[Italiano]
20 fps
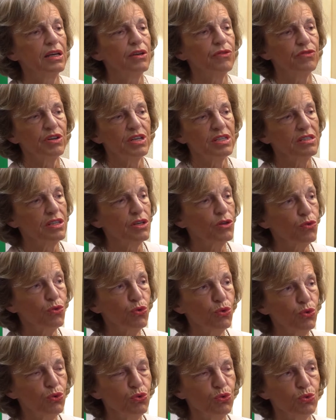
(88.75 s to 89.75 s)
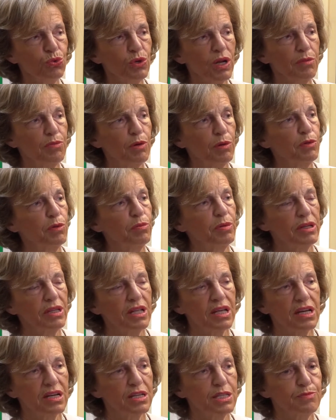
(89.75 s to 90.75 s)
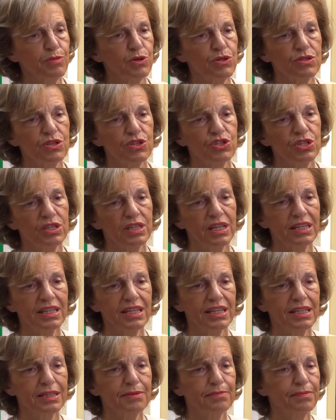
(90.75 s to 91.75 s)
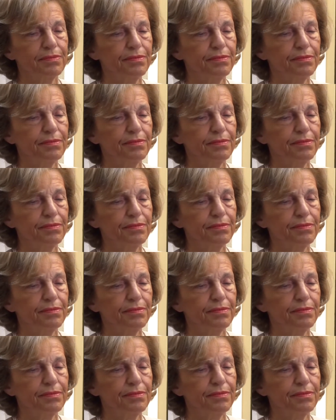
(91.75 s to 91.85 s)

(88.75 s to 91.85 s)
investe in cultura proprio per dare risposte ai cittadini.